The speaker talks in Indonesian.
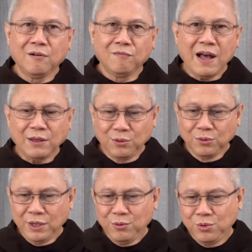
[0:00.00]

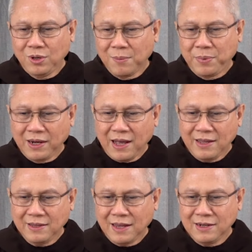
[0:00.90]
Waktu itu juga
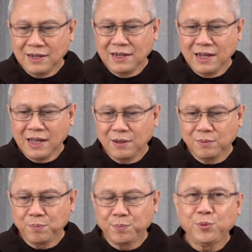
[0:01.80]
berkaitan dengan